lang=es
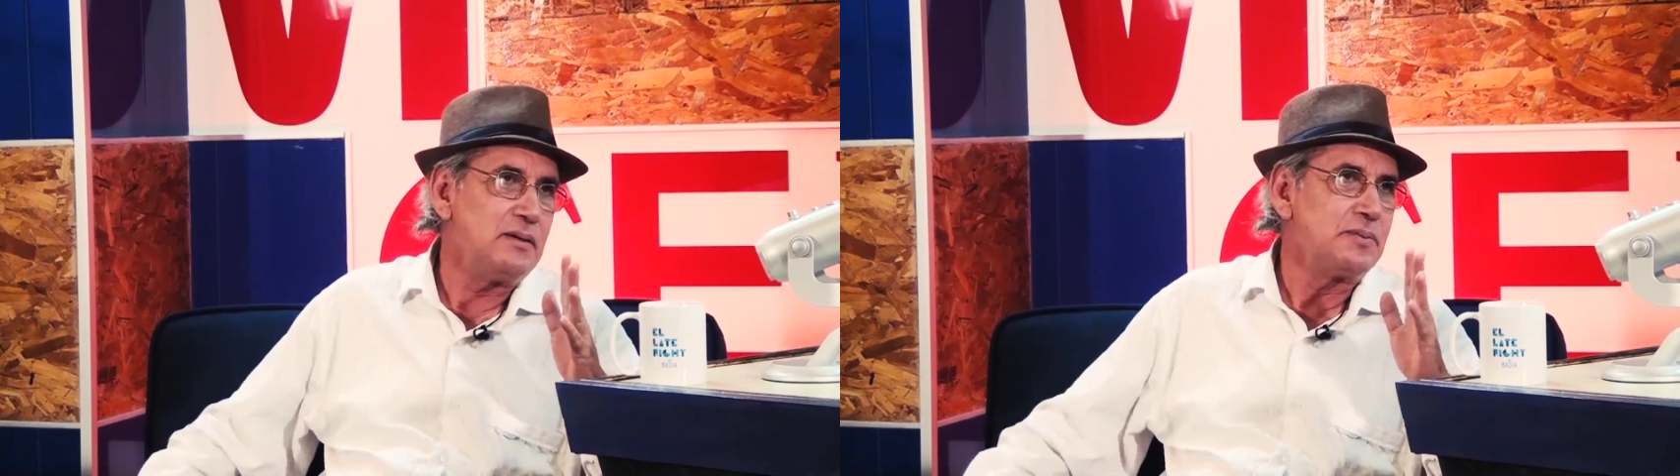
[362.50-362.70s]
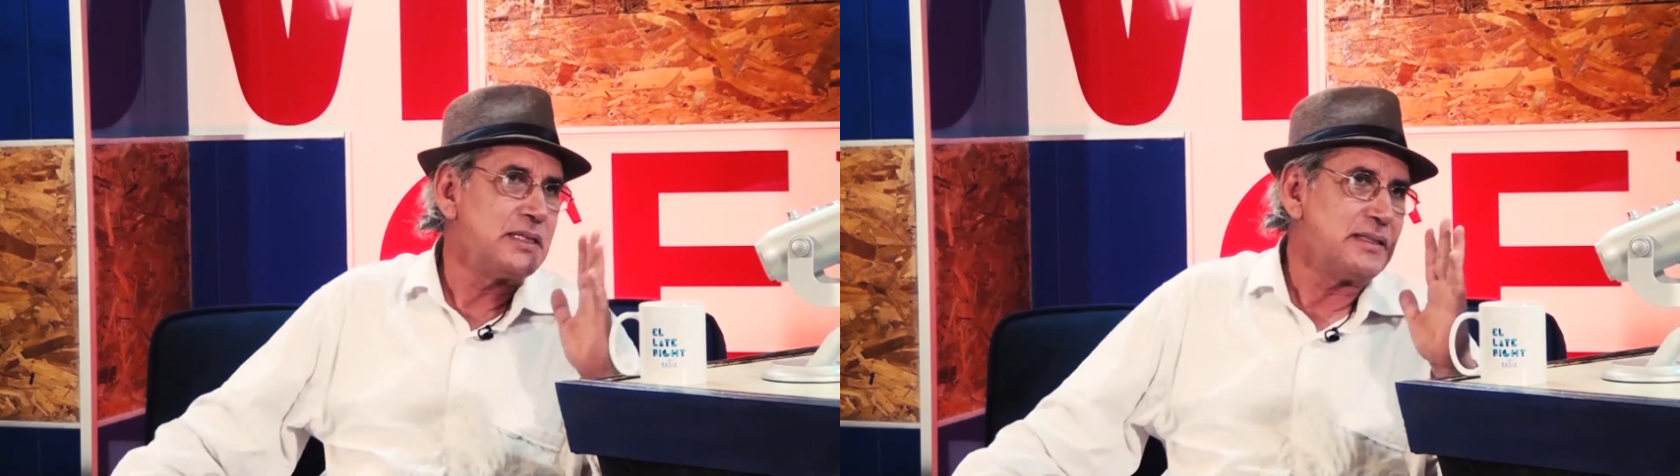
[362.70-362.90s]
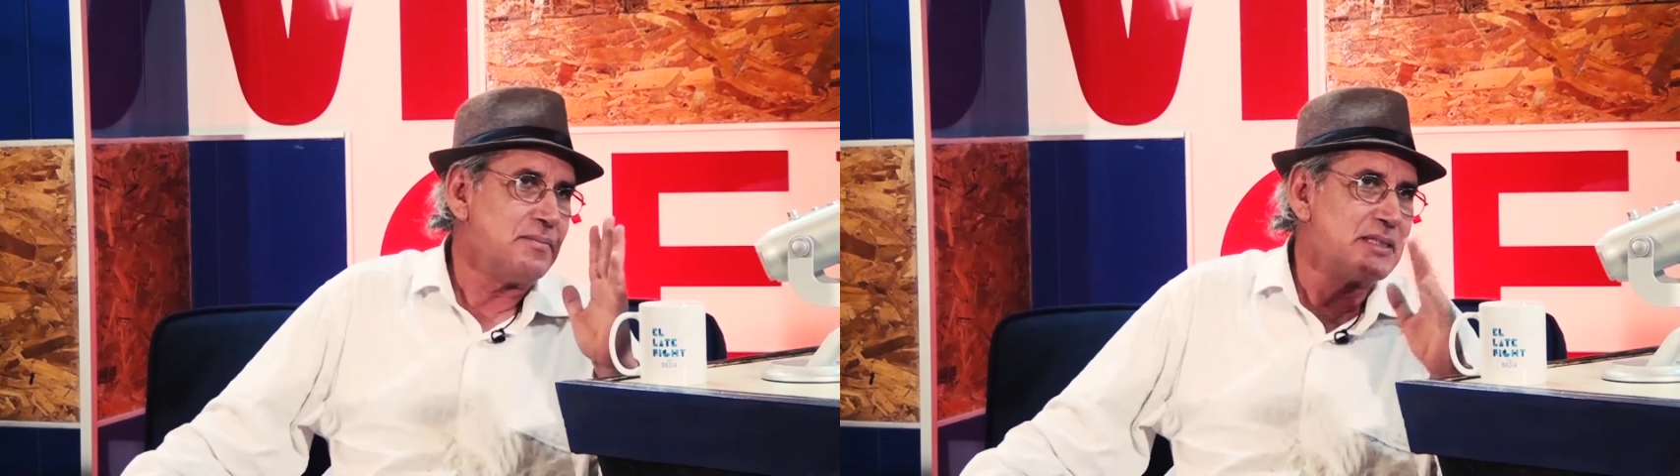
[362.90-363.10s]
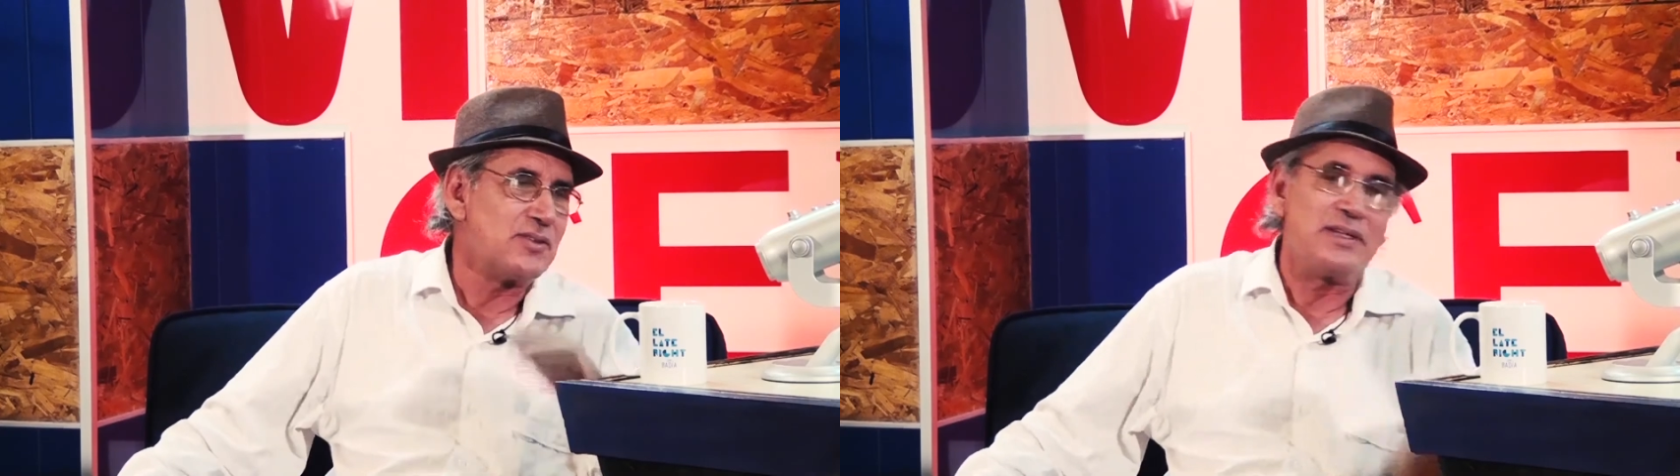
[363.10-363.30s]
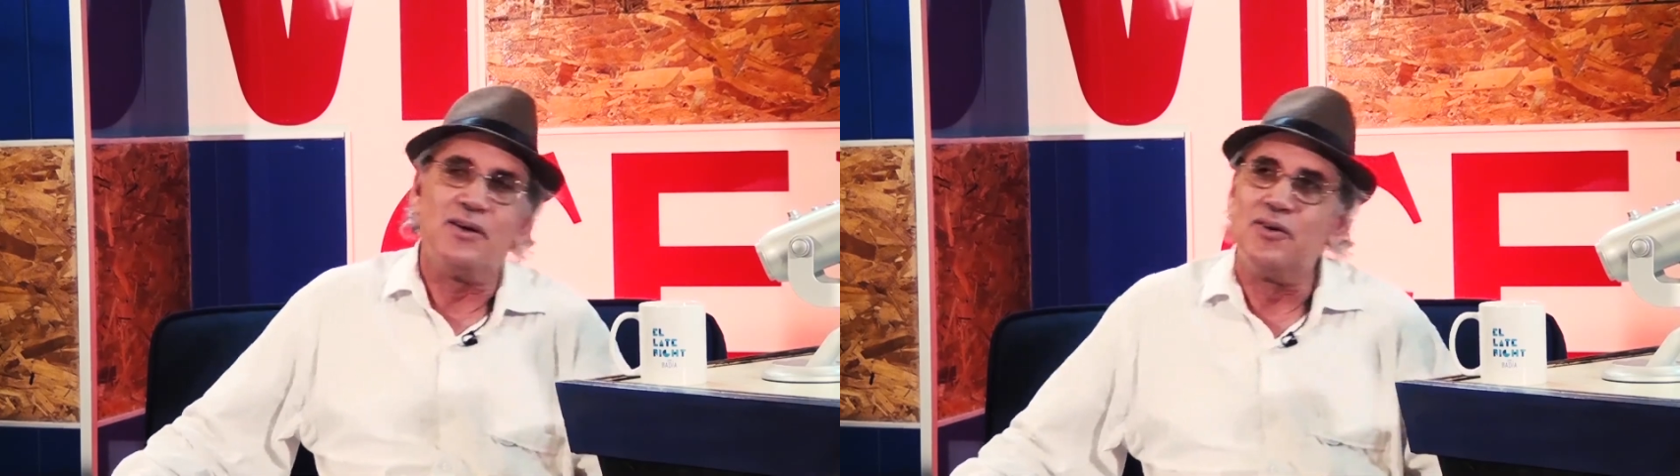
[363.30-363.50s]
bueno, pues ya te
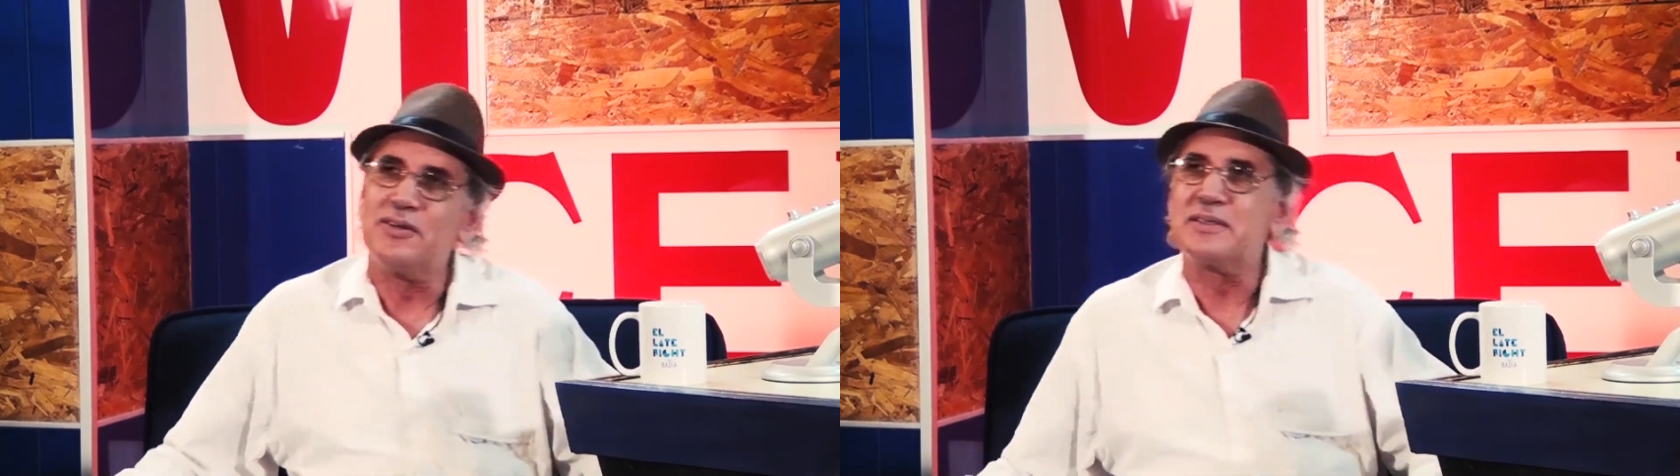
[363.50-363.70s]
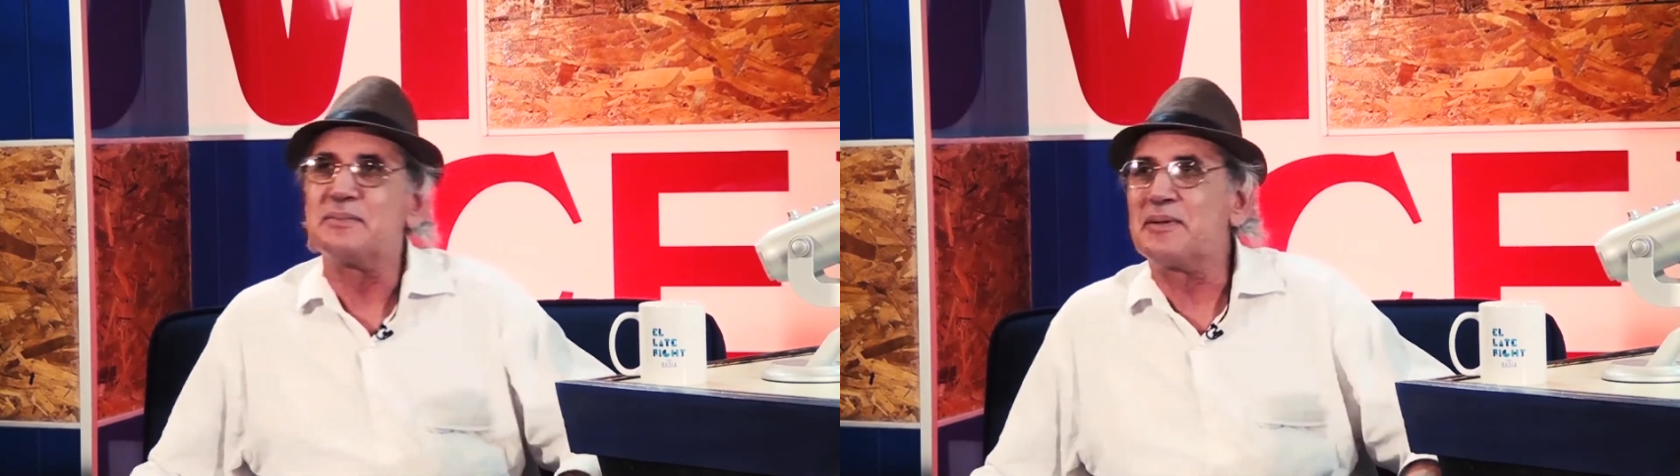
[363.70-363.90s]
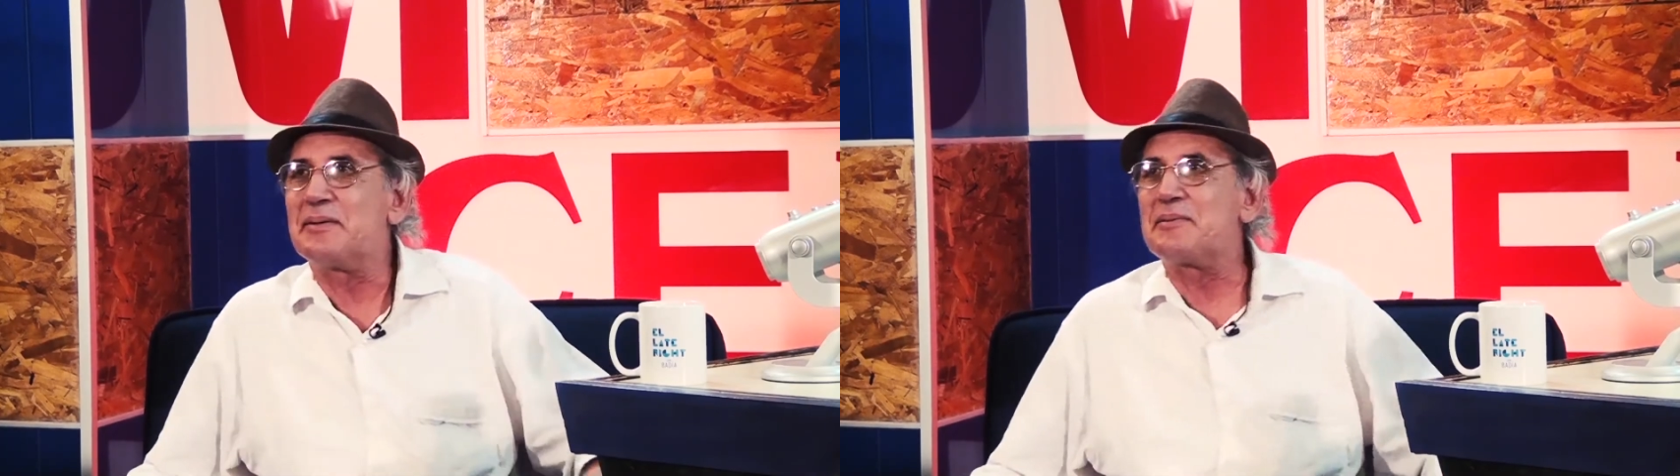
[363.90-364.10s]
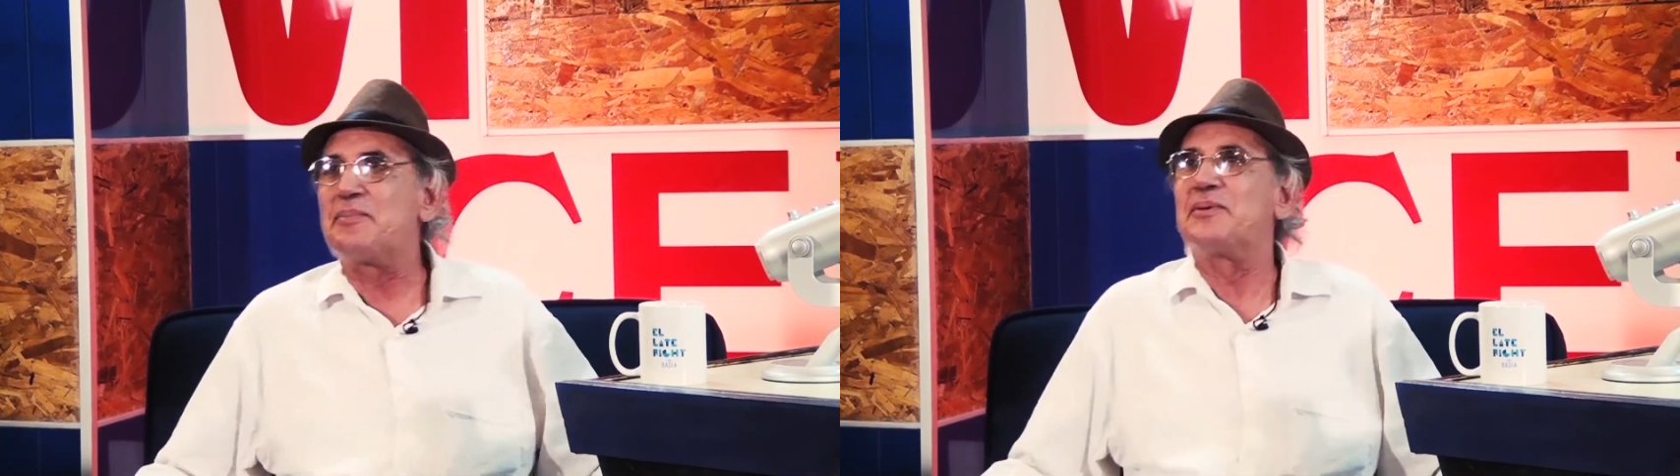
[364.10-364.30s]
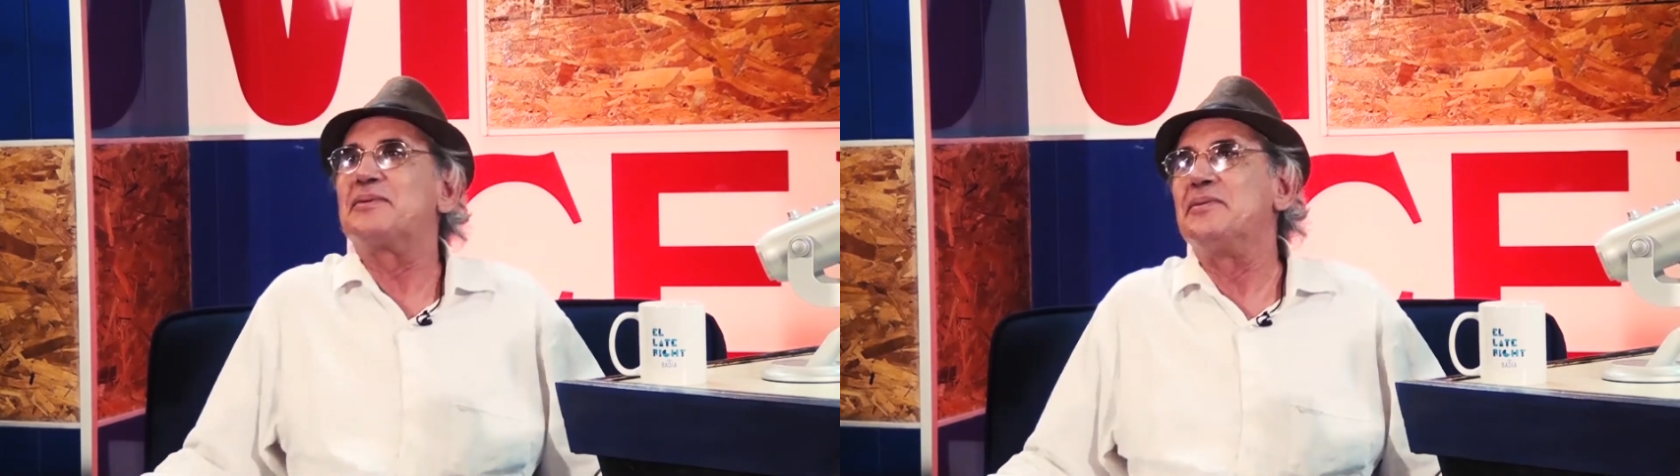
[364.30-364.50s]
mencioné unos
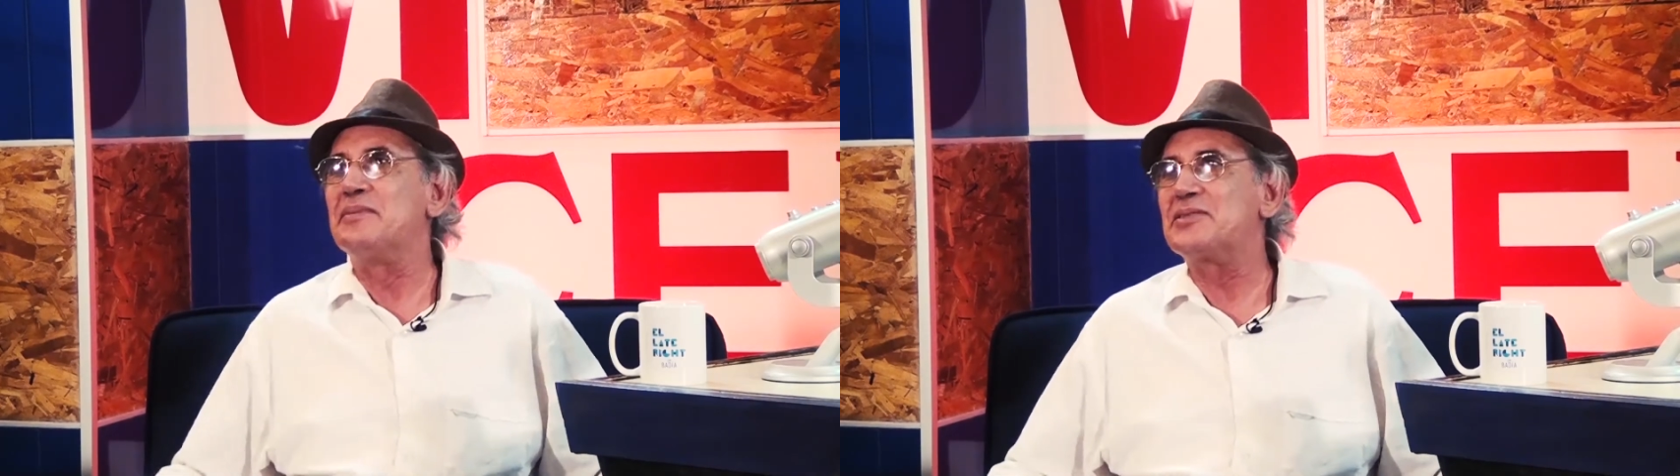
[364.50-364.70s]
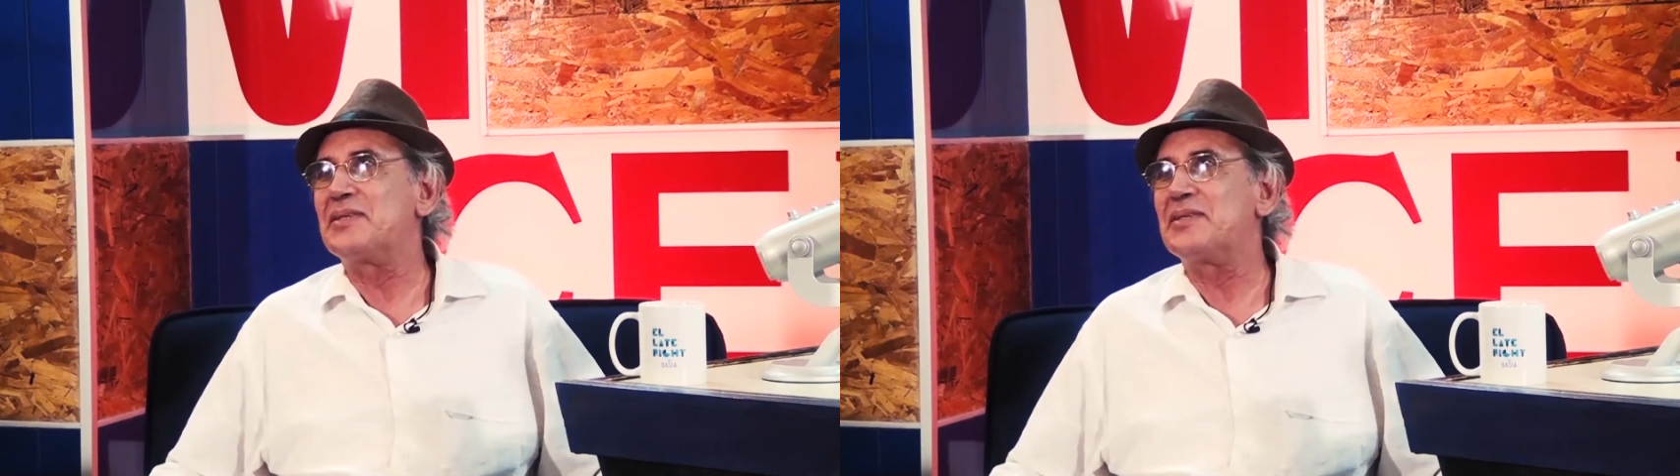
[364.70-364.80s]
por, no